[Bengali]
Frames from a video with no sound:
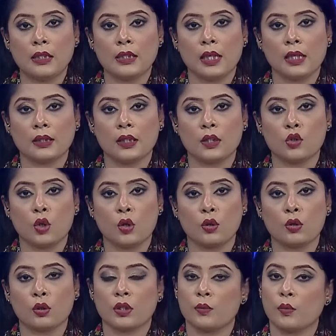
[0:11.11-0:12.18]
সালকে
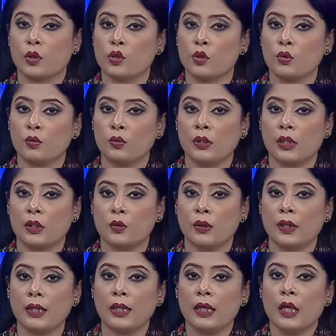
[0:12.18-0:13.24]
সংকটের বছর উল্লেখ
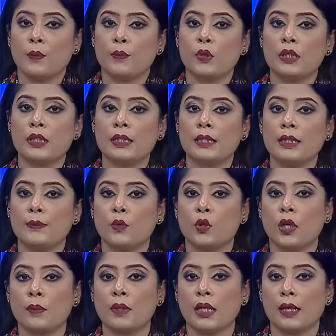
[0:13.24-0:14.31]
করে পরিস্থিতি
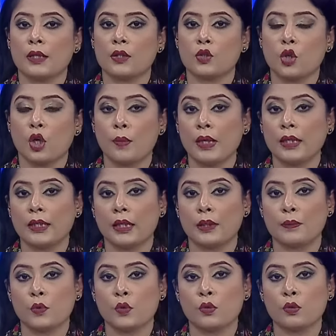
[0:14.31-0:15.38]
মোকাবেলায় সবাইকে
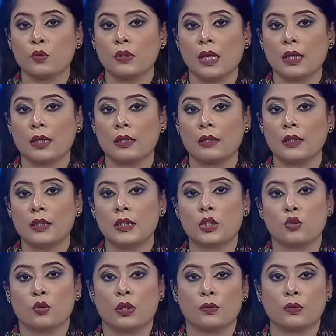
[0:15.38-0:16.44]
প্রস্তুত থাকার
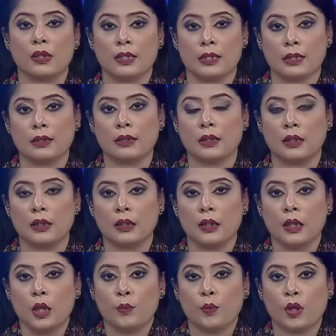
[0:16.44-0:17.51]
নির্দেশনাও দিয়েছেন তিনি
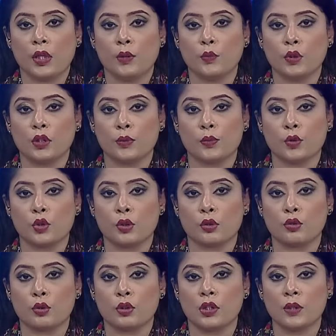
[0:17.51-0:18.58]
পরে
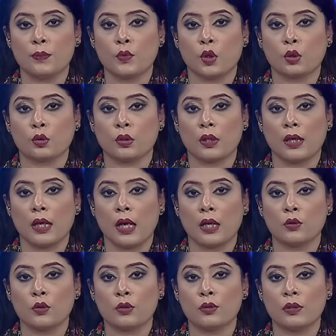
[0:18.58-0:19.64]
মন্ত্রিপরিষদ সচিব খন্দকার
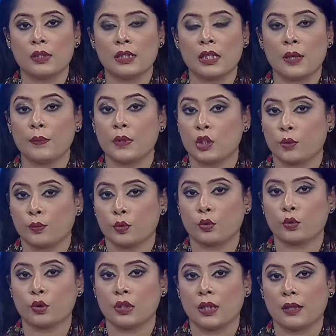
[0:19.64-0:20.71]
আনোয়ারুল ইসলাম এসব
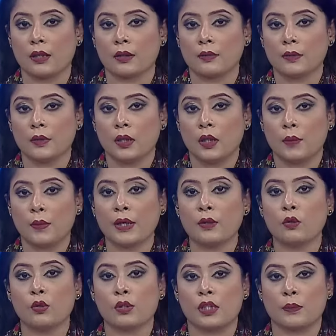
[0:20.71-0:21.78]
তথ্য জানান
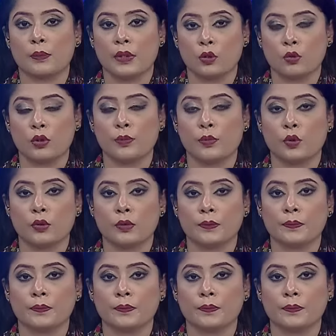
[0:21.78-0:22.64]
মাইনুল হোসেন পিন্নু রিপোর্ট